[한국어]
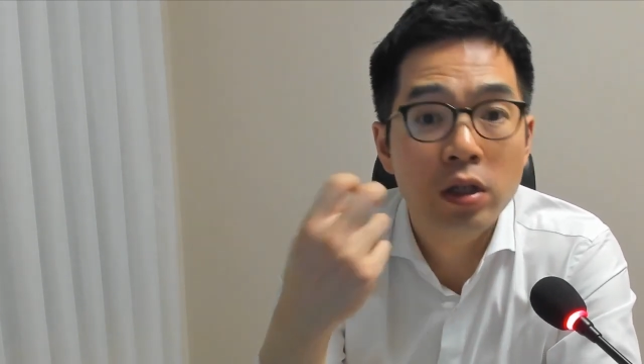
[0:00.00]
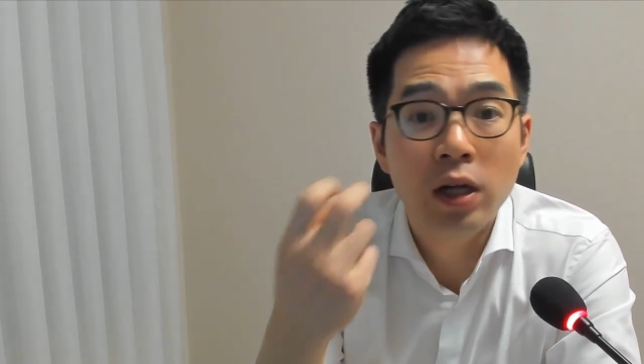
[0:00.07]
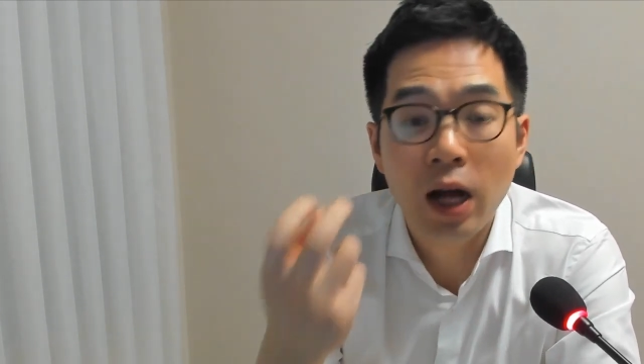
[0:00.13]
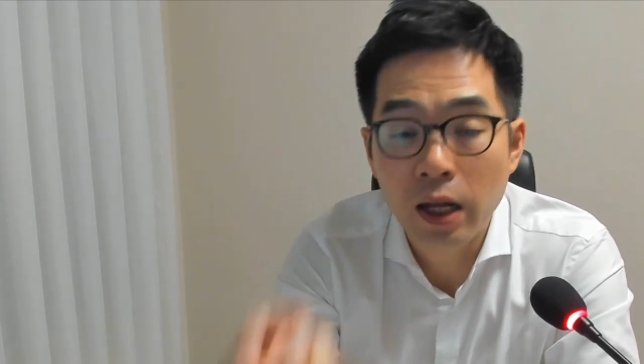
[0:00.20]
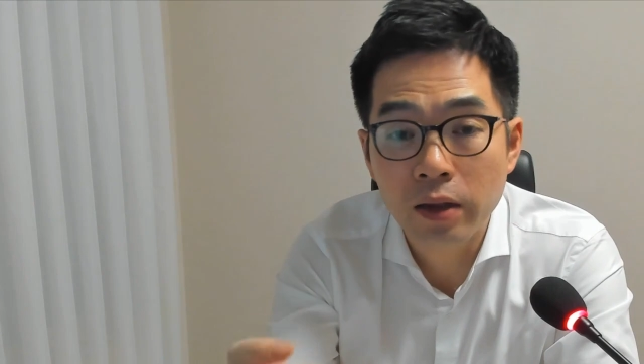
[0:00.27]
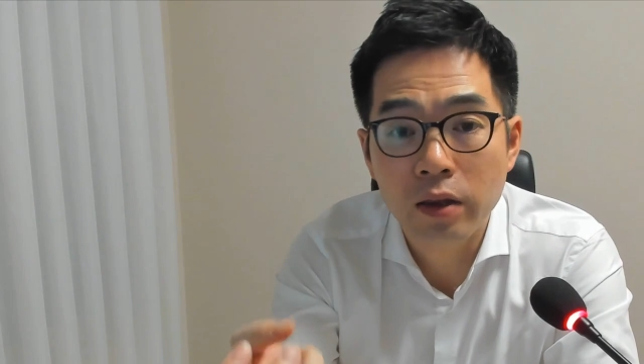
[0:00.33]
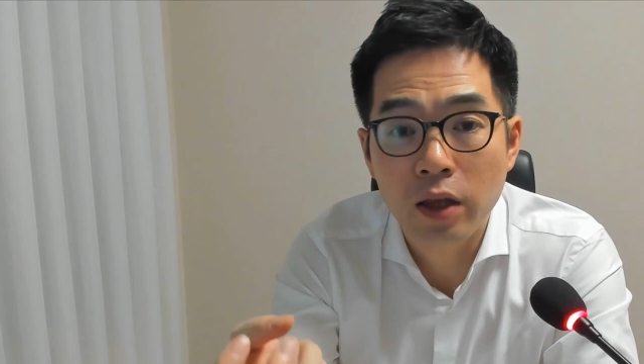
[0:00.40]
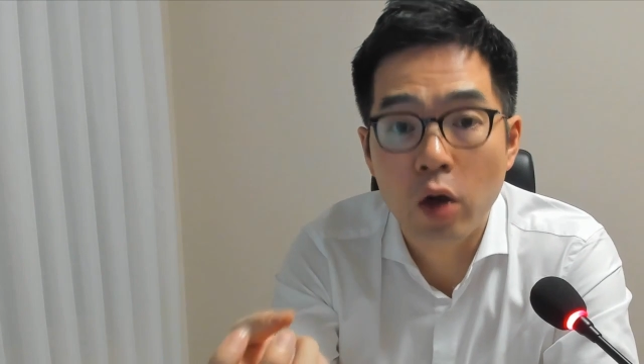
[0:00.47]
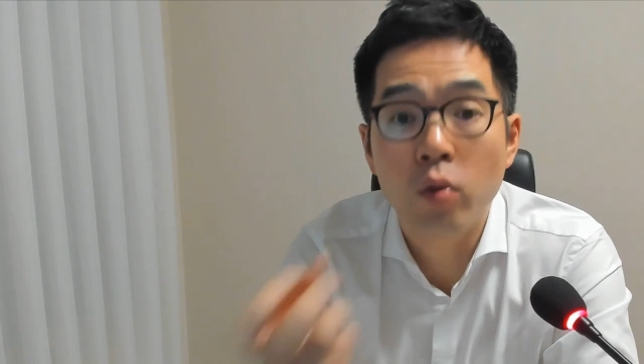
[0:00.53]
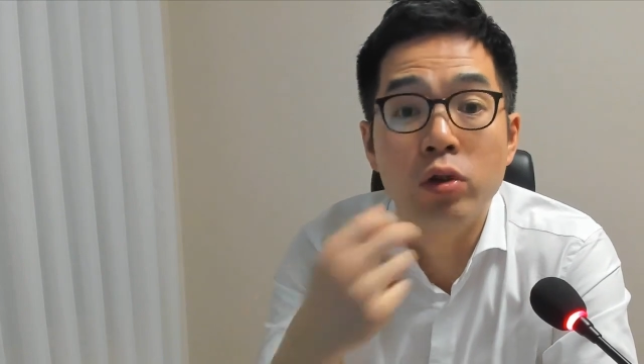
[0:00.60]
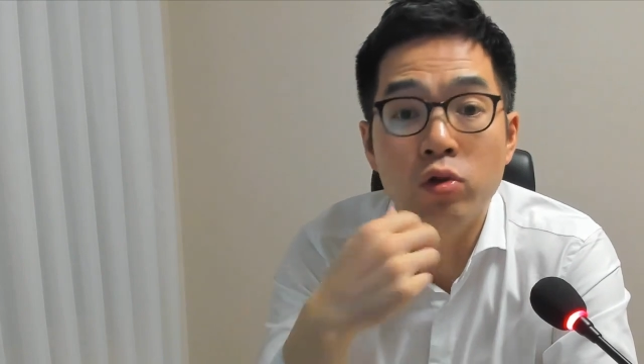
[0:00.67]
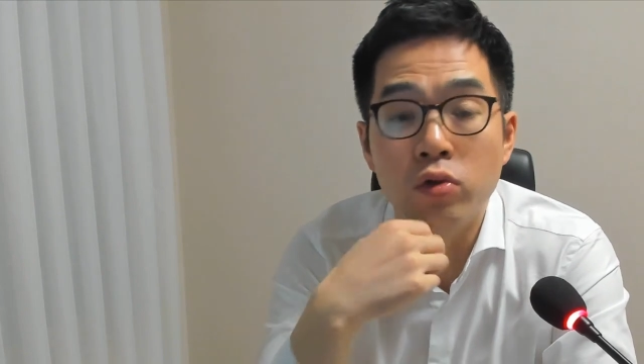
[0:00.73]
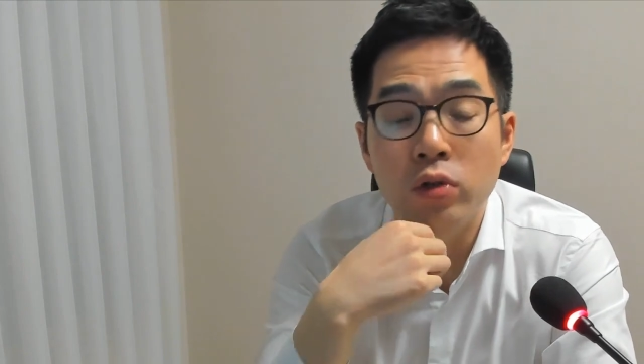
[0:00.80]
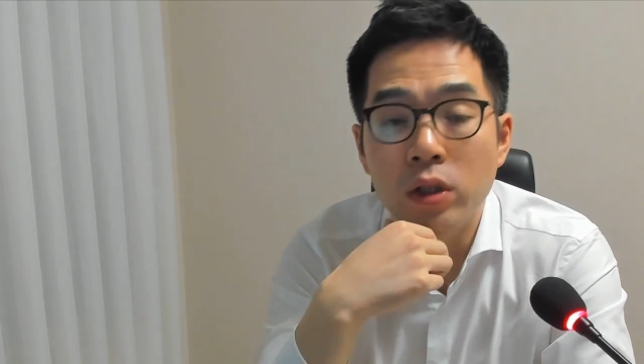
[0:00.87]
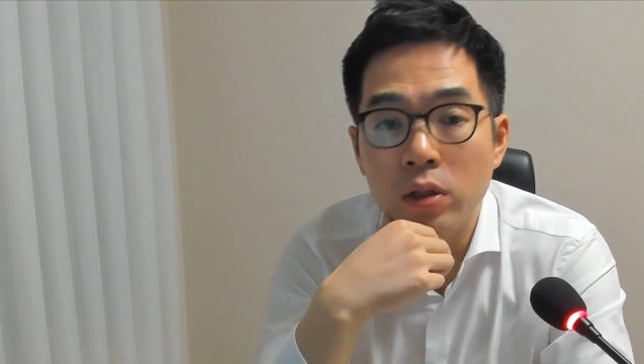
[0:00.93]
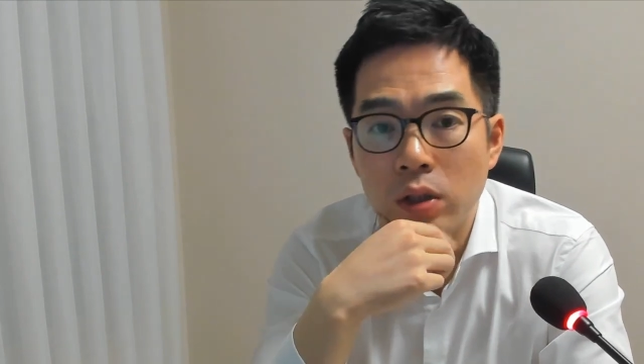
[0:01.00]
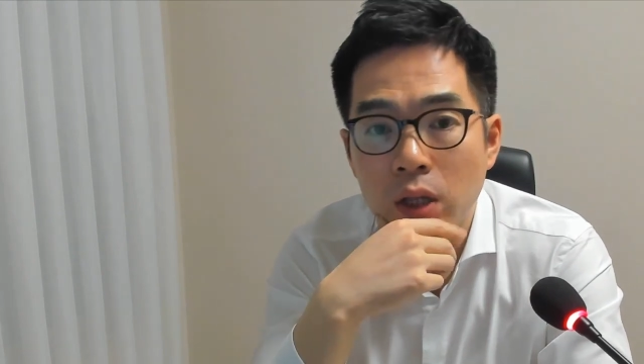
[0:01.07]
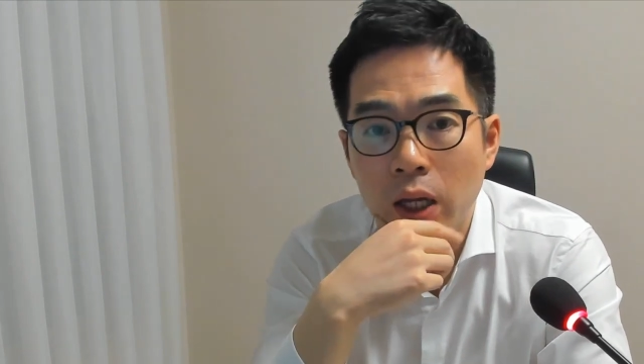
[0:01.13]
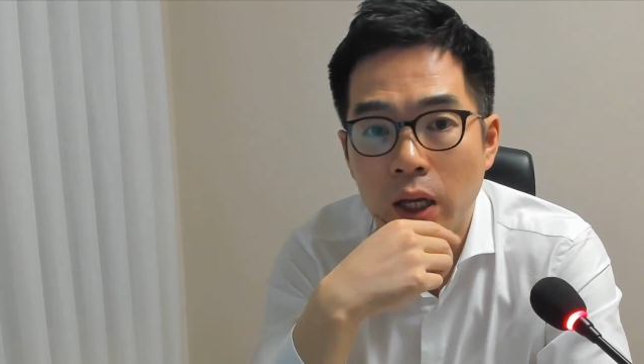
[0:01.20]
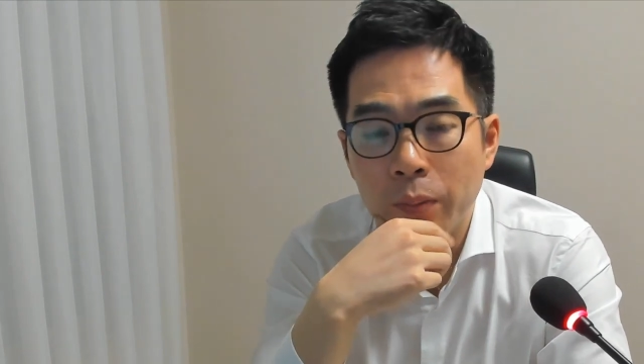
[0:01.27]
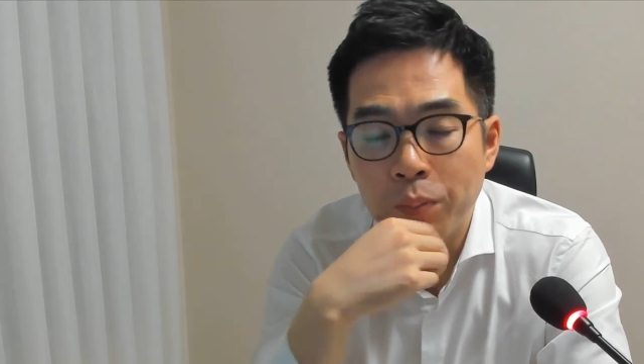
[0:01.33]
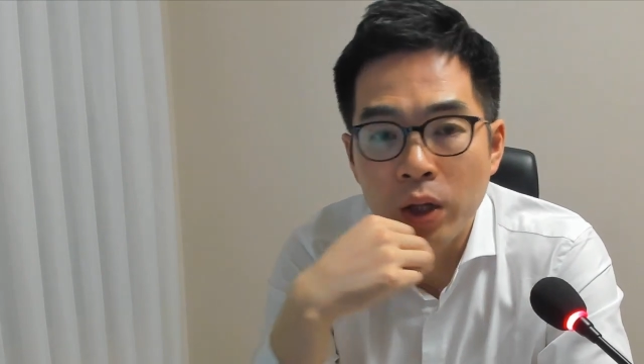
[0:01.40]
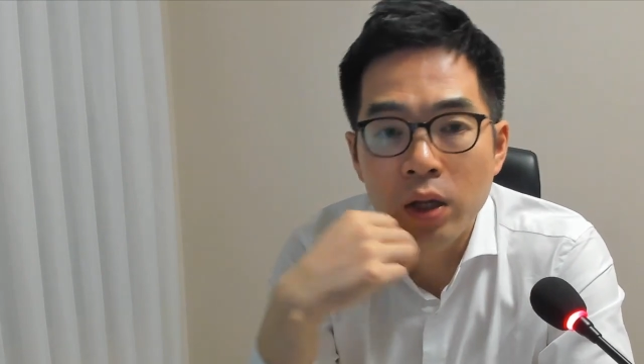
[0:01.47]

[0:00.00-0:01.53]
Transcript: 한 내용일 수도 있는데